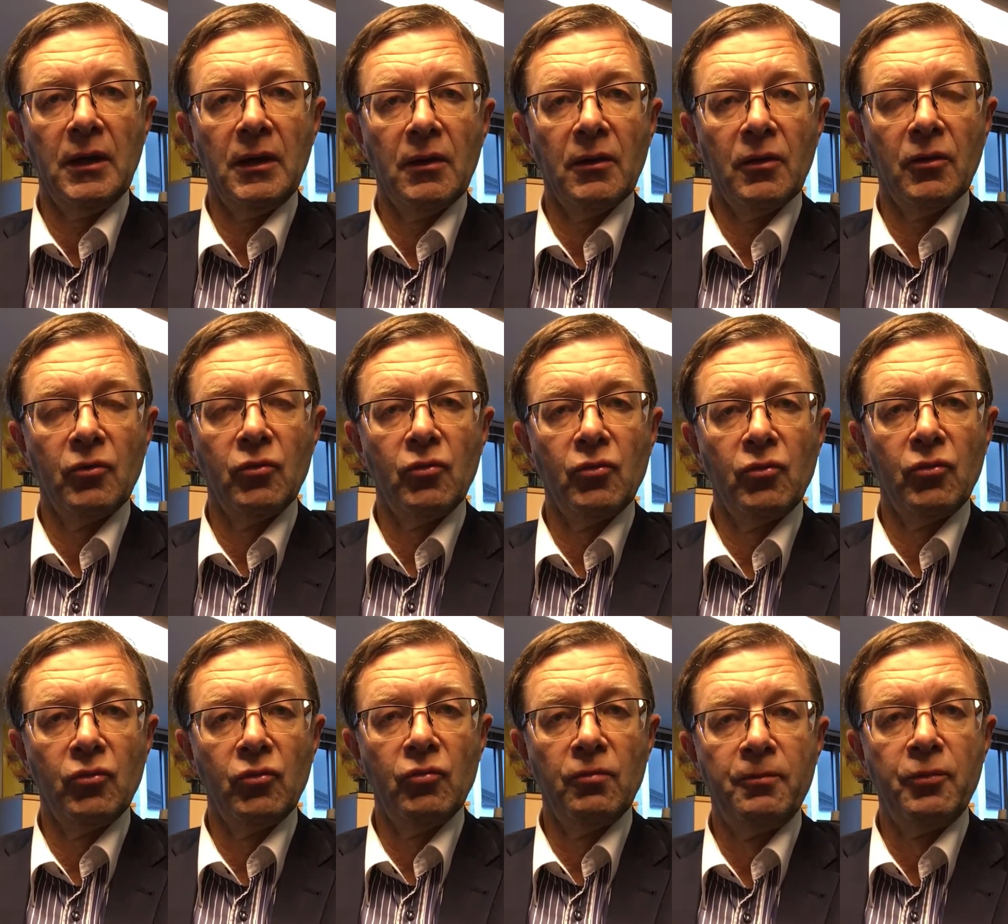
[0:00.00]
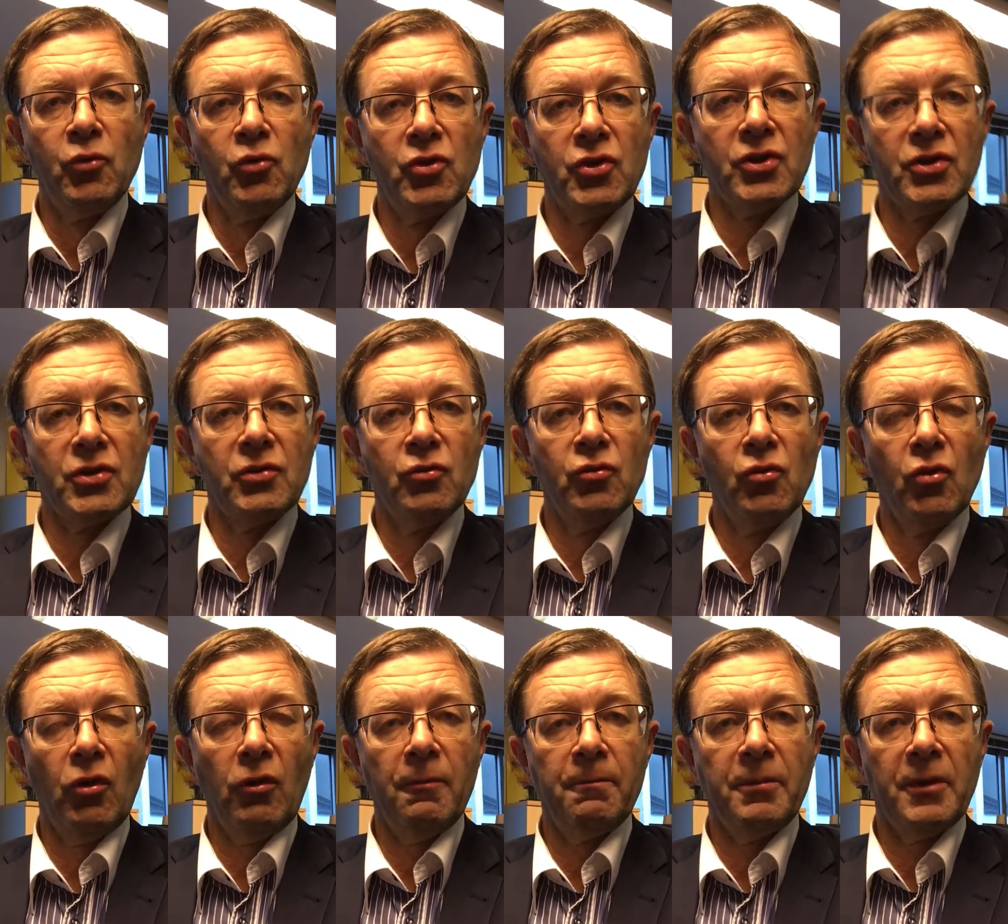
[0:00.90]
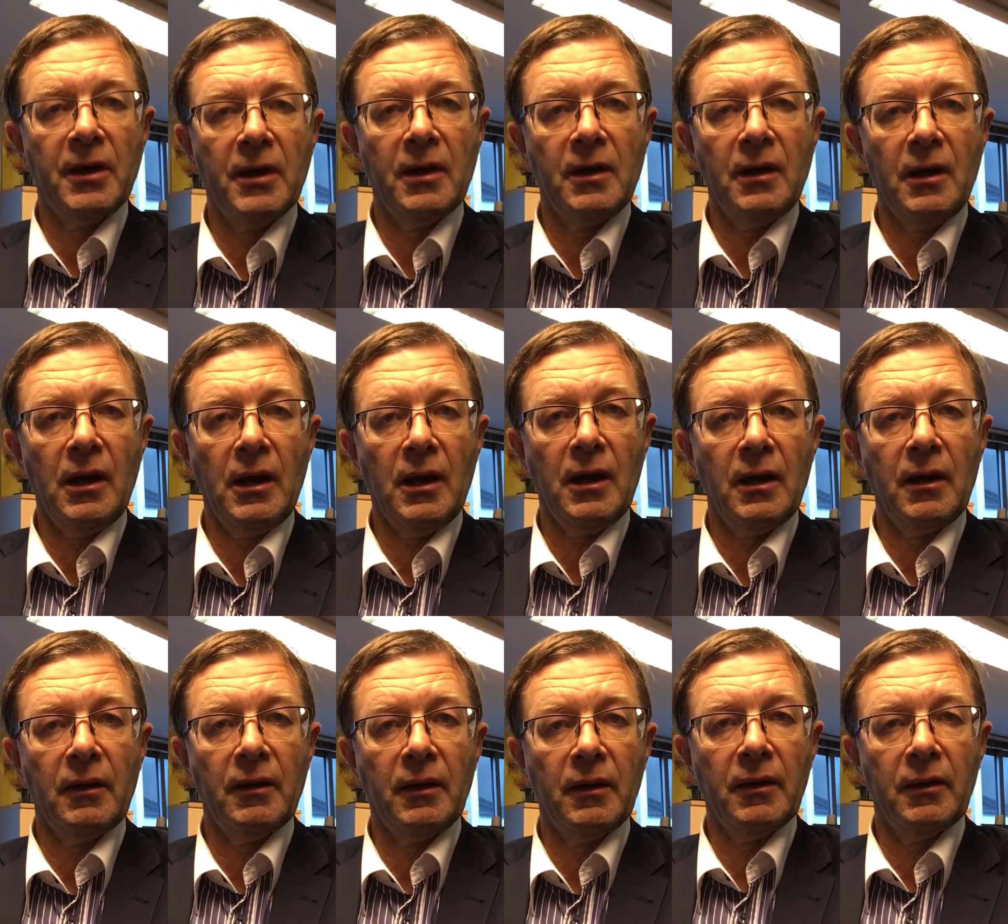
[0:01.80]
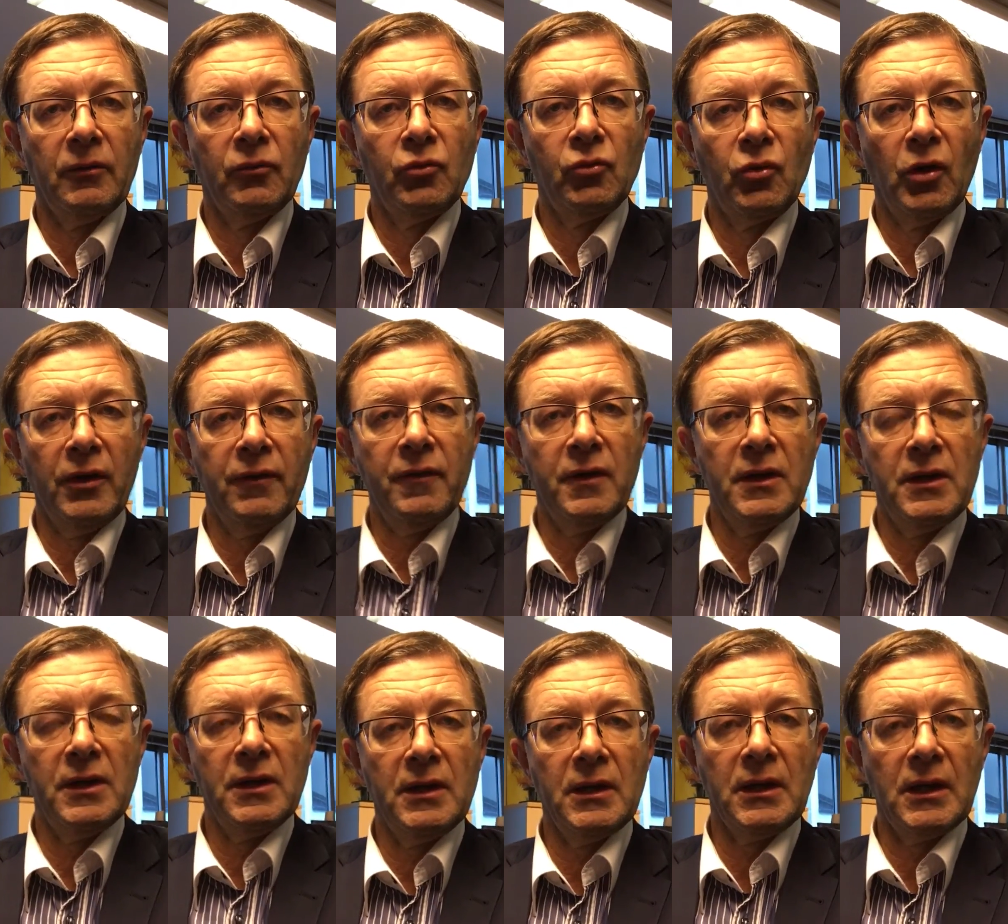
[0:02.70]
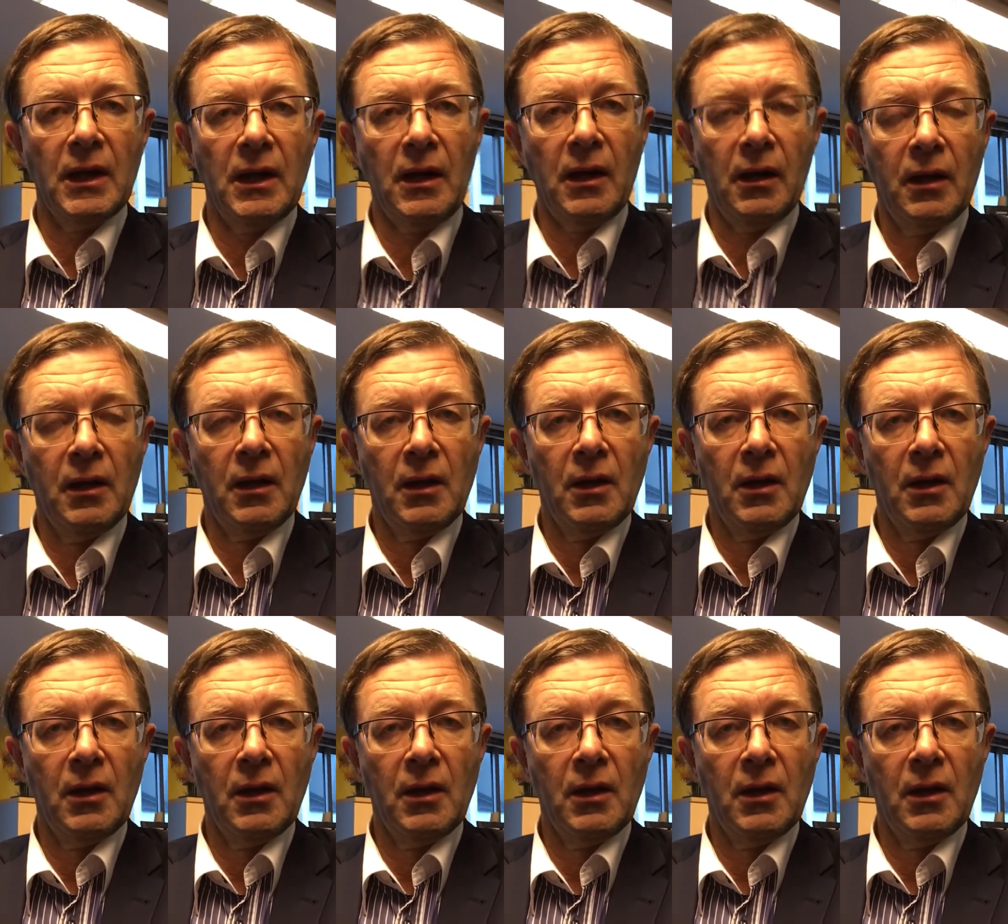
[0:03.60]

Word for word: euh, nous, nous, pousse, nous Européens, à nous réveiller car